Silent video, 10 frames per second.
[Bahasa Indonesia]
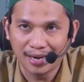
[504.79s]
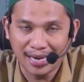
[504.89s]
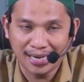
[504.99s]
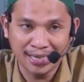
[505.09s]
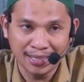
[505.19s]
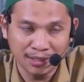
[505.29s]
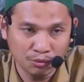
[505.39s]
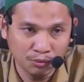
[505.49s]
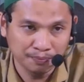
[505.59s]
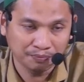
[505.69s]
langit
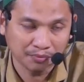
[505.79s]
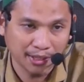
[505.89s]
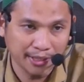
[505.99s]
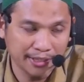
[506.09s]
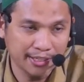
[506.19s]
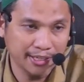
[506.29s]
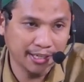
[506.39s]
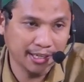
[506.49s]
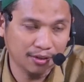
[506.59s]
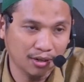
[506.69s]
itu
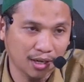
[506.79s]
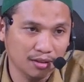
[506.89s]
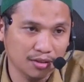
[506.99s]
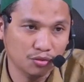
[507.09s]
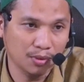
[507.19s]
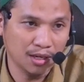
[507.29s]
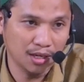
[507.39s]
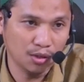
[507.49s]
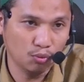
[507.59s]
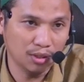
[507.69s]
dijadikan oleh Allah
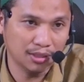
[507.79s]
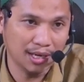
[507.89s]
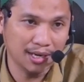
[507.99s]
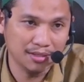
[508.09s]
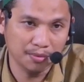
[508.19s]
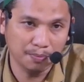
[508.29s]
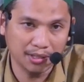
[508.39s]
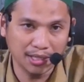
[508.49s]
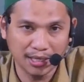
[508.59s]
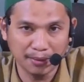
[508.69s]
Subhanahu wa taala
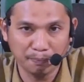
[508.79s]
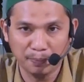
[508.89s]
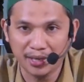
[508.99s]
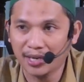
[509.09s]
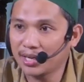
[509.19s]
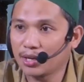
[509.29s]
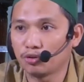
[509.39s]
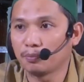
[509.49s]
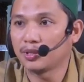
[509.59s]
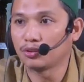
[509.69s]
seperti kepingan
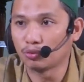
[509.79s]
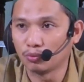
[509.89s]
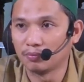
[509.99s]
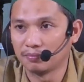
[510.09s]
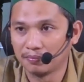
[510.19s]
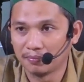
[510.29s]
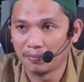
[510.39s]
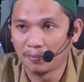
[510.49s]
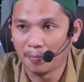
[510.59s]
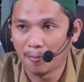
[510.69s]
daun pintu.
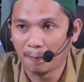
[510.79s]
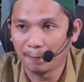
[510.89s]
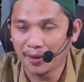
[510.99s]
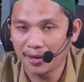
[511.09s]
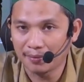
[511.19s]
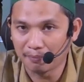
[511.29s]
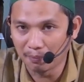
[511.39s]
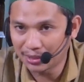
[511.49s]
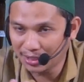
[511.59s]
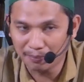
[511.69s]
Ya,
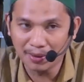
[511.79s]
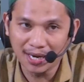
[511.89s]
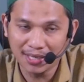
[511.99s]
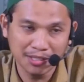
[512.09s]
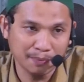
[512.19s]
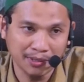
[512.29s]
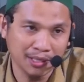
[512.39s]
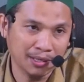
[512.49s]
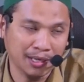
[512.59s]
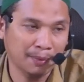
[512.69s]
berterbangan
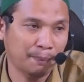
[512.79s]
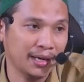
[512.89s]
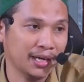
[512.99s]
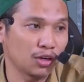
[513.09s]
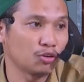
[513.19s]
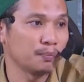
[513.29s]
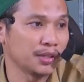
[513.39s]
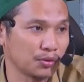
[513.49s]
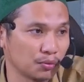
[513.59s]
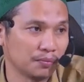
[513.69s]
seperti kepingan daun
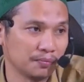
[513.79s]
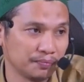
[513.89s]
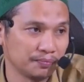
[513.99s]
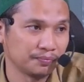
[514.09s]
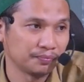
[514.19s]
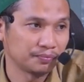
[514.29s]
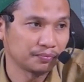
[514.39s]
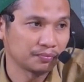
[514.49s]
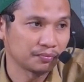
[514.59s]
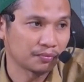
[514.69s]
pintu.
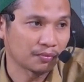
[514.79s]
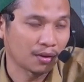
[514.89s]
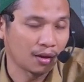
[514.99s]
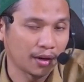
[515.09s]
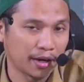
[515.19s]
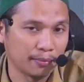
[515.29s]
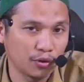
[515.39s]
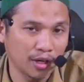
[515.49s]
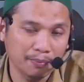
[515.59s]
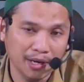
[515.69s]

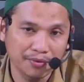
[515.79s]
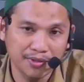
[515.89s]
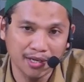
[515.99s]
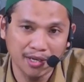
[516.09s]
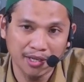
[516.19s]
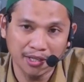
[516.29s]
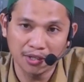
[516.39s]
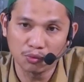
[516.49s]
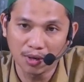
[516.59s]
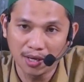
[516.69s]
Kemudian penafsiran yang
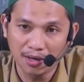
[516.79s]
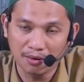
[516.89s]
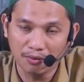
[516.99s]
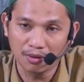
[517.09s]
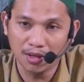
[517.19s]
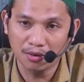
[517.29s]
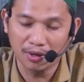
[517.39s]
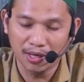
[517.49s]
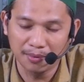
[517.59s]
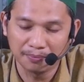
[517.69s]
kedua, wallahu
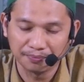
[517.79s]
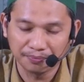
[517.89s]
alam